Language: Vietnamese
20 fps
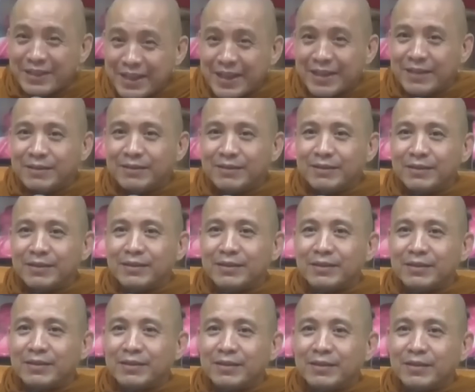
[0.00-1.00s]
ra gì
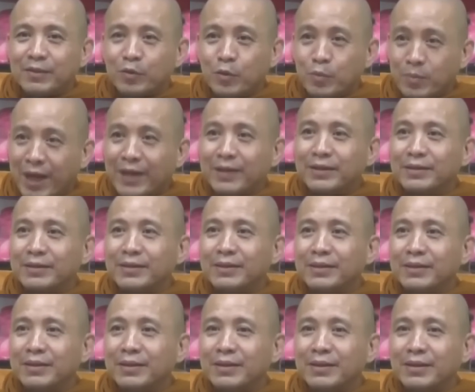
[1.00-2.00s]
cũng mệt
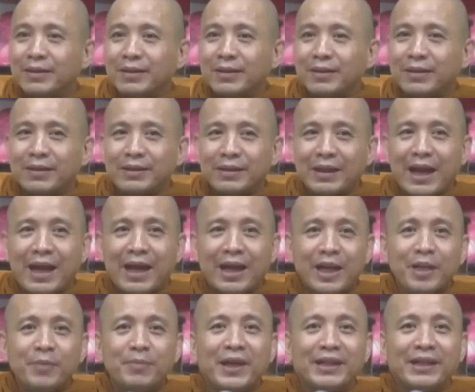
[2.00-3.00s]
thà
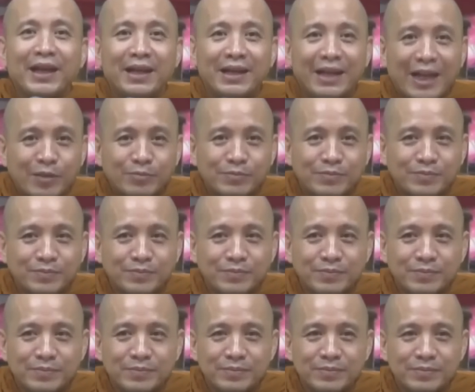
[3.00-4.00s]
ít mà thật lòng
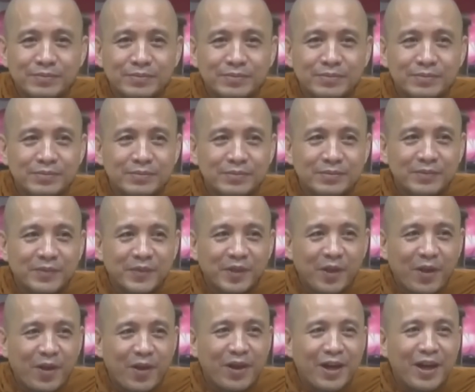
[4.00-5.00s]

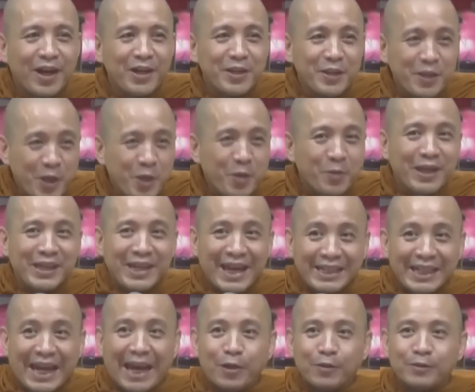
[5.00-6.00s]
còn hơn nhiều mà
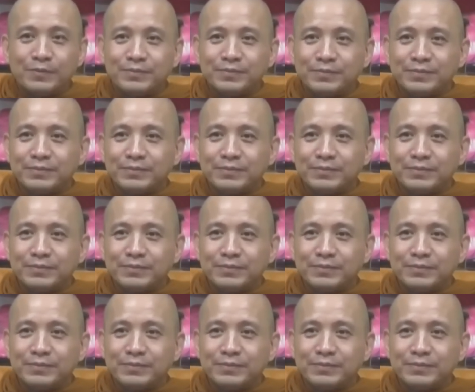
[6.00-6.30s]
giả tạo